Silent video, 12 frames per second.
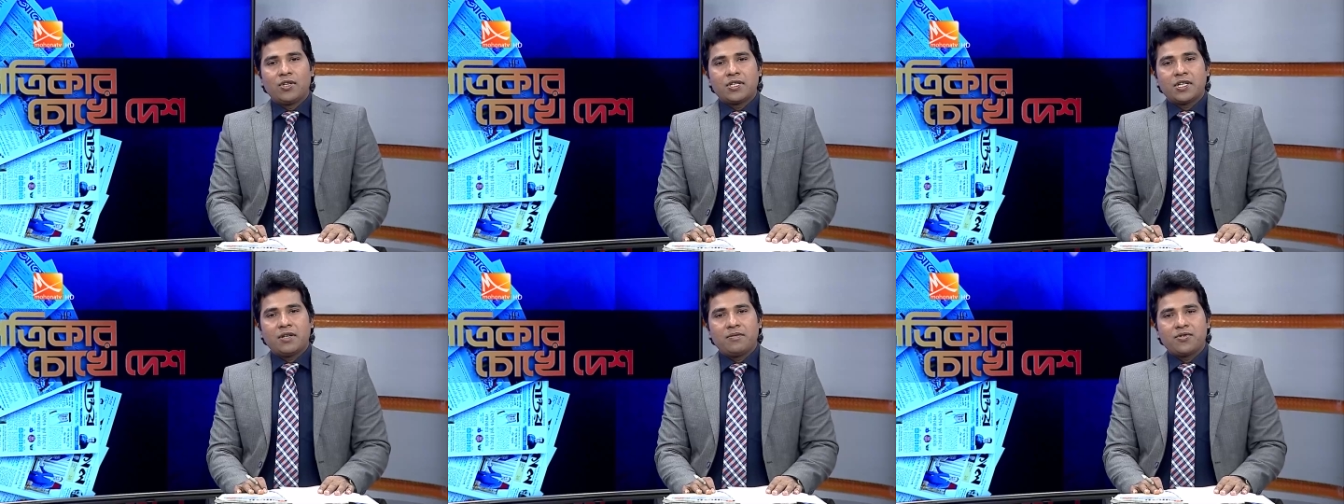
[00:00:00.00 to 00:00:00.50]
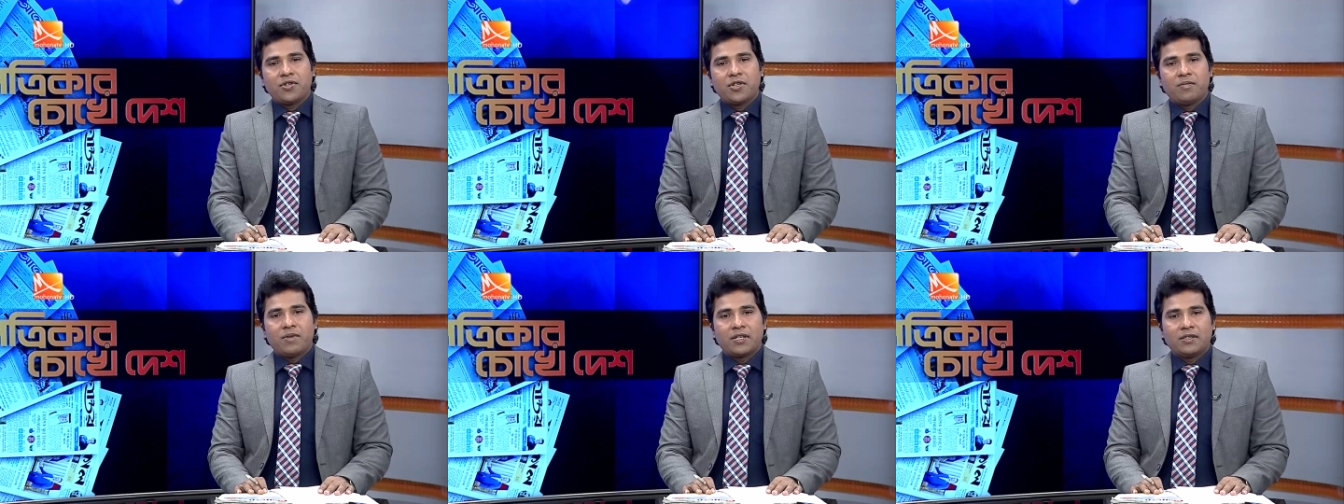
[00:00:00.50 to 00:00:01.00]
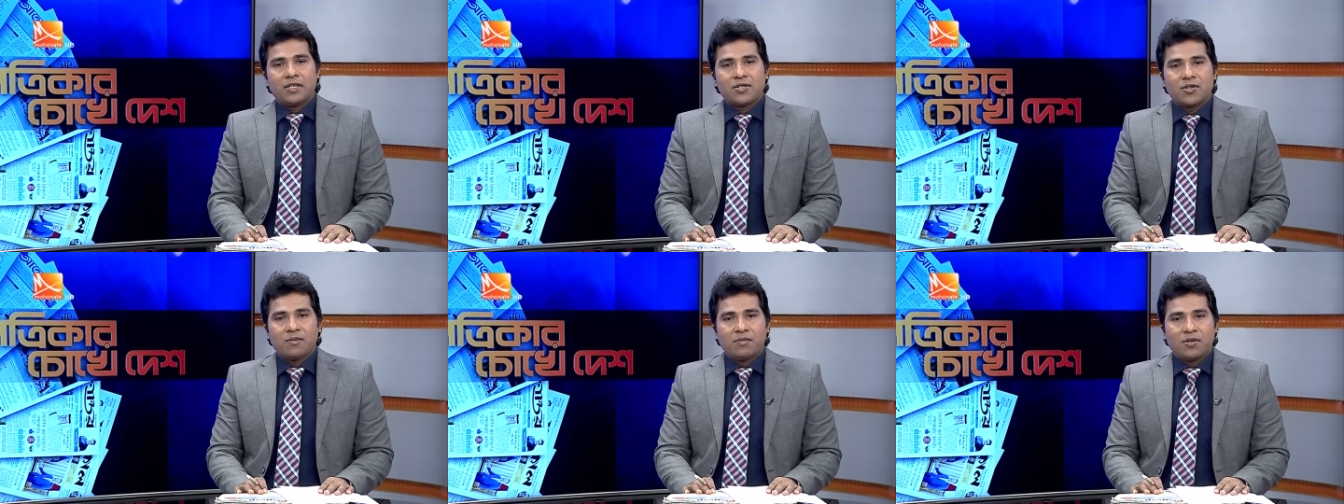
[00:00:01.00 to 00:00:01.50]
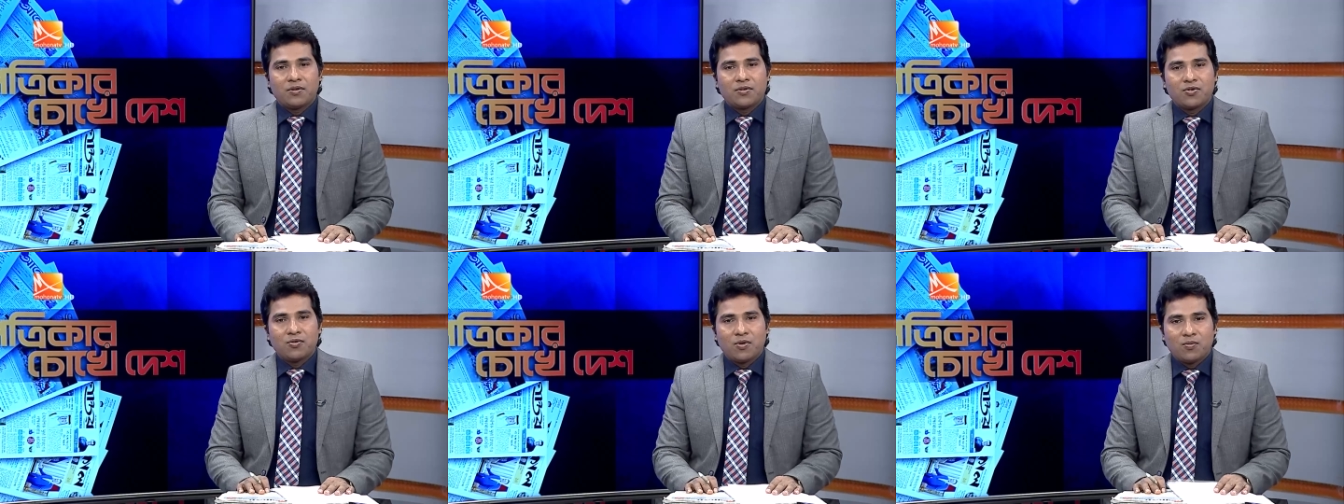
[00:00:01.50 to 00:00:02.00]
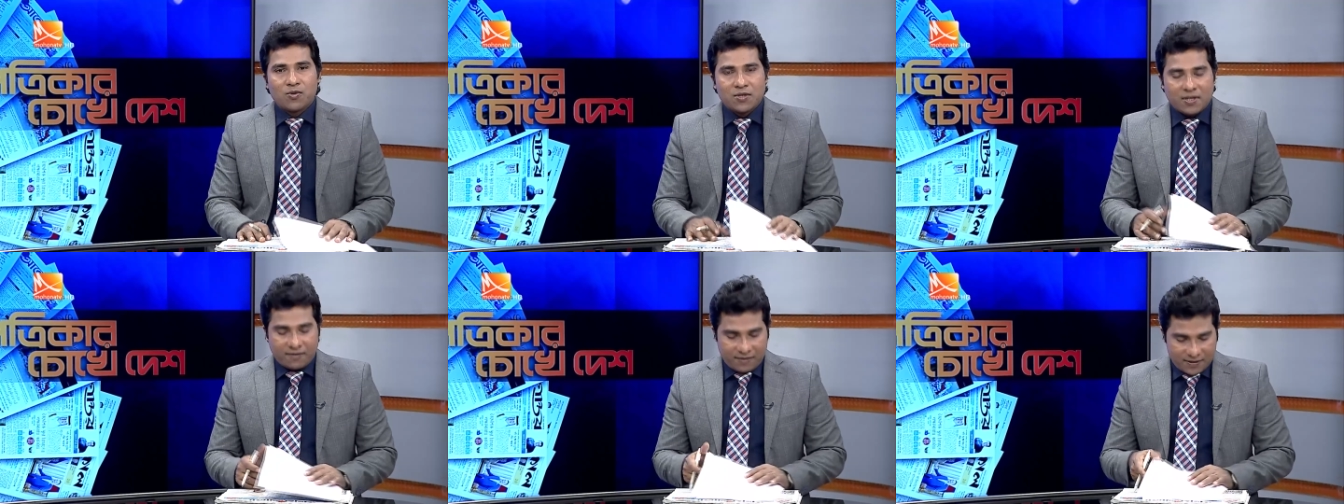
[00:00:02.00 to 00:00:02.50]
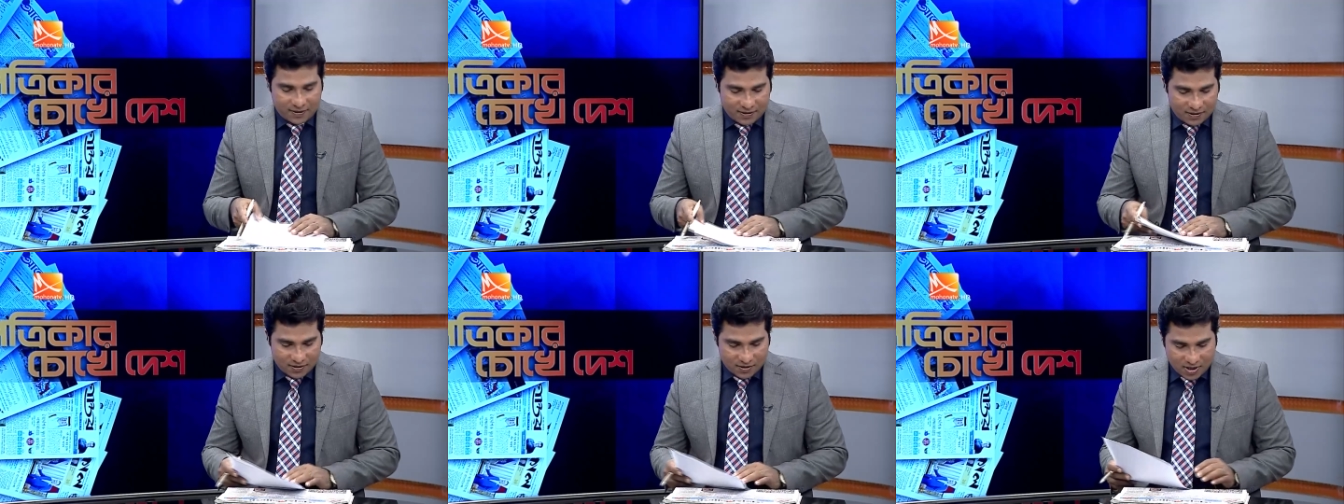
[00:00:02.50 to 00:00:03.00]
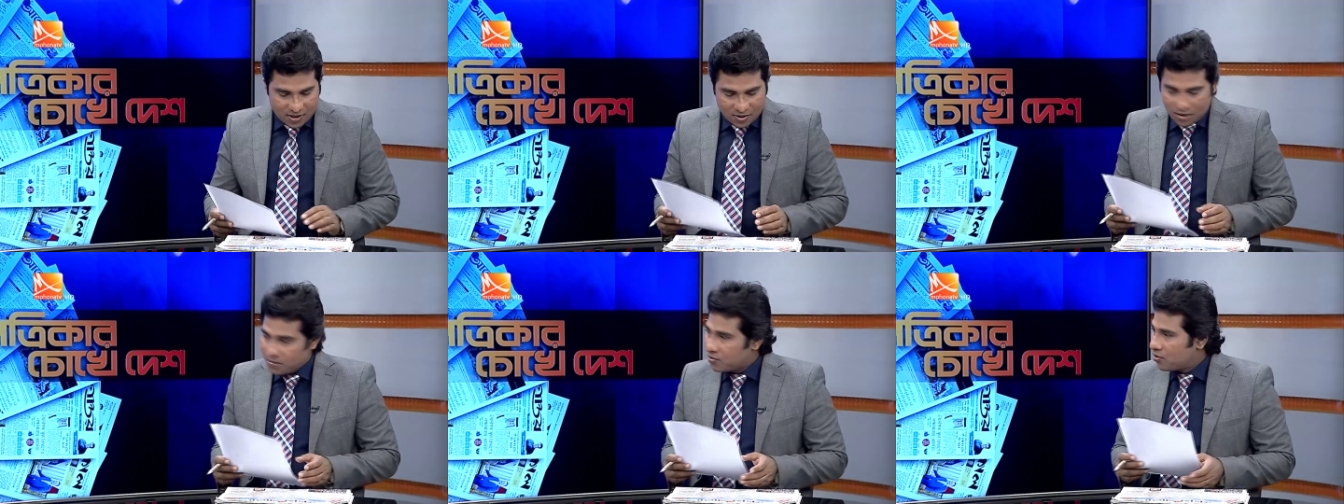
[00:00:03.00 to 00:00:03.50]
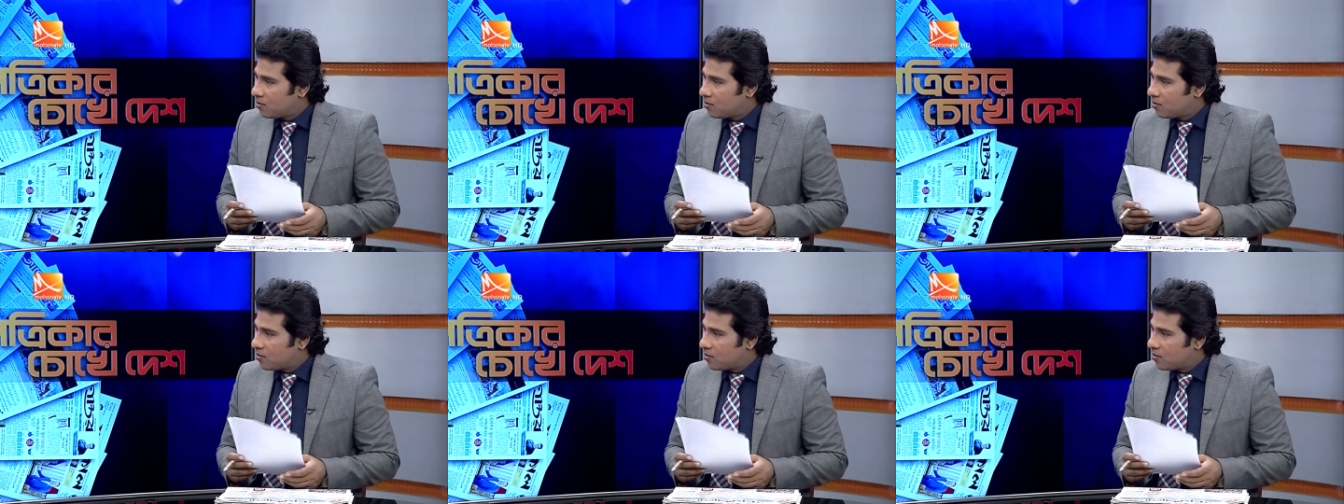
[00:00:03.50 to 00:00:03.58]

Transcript: মোহনা টেলিভিশনের বার্তা সম্পাদক সুমন মুস্তাফিজ জনাব